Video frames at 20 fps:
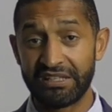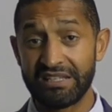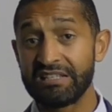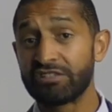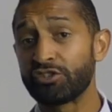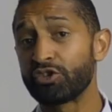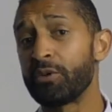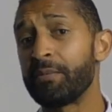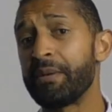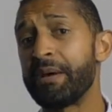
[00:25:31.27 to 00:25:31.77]
Ils
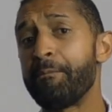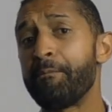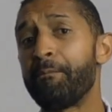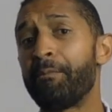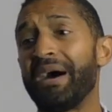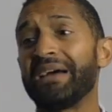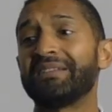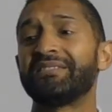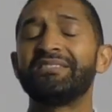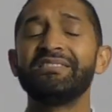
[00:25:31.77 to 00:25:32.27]
sont même
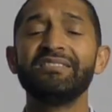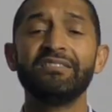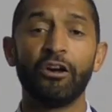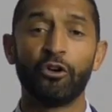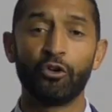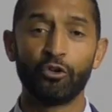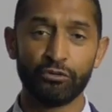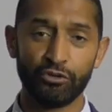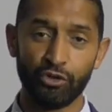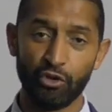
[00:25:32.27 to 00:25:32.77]
partis
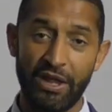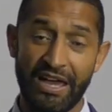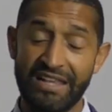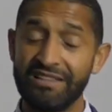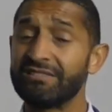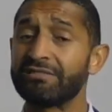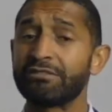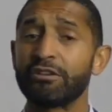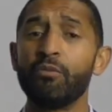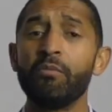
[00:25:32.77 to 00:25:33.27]
dans l'au-delà,
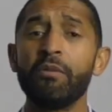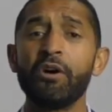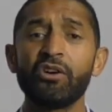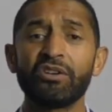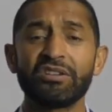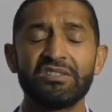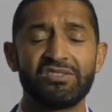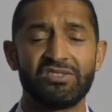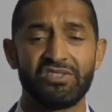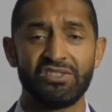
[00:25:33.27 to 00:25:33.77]
ils sont
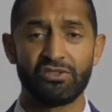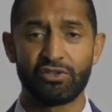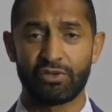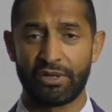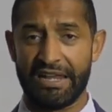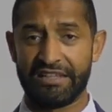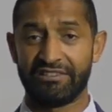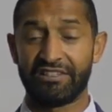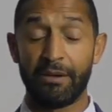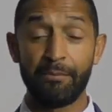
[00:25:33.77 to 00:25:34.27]
morts ici sur
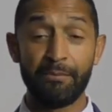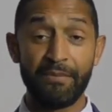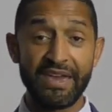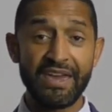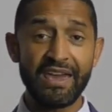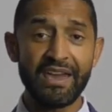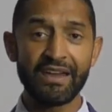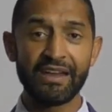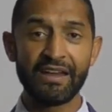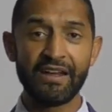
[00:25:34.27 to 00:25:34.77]
la terre.
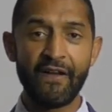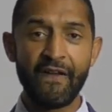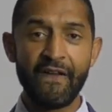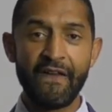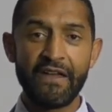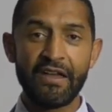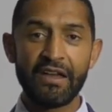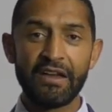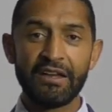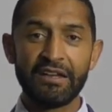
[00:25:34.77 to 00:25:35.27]
Mais
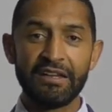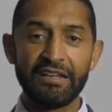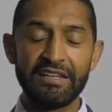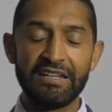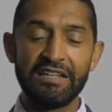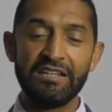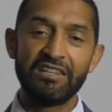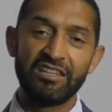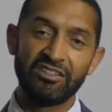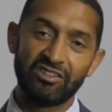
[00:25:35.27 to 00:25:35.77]

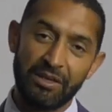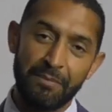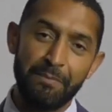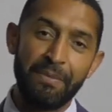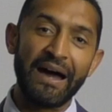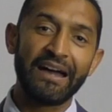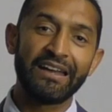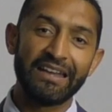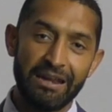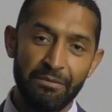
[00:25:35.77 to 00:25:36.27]
ils n'étaient
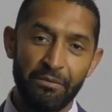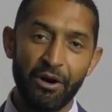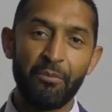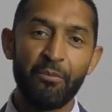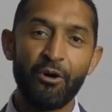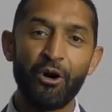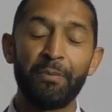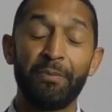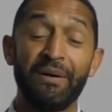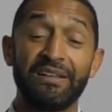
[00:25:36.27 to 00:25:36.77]
pas réellement
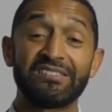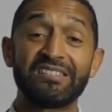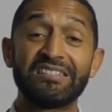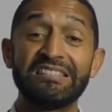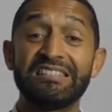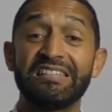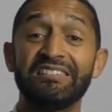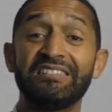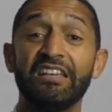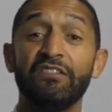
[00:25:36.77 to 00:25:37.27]
morts parce
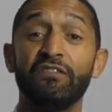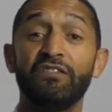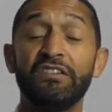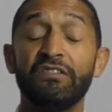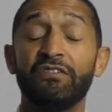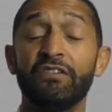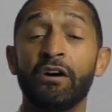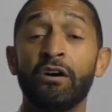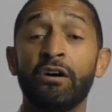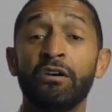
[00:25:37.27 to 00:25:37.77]
qu'ils étaient
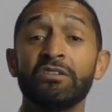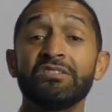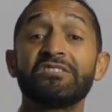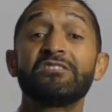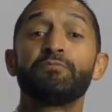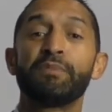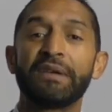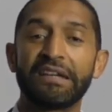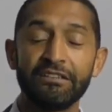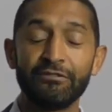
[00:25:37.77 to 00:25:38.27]
vivants
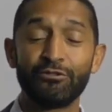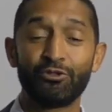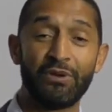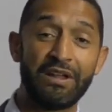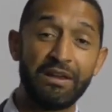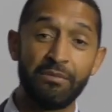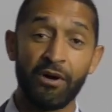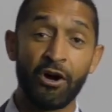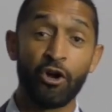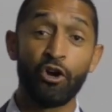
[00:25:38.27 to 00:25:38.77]

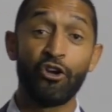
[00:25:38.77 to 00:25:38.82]
spirituellement.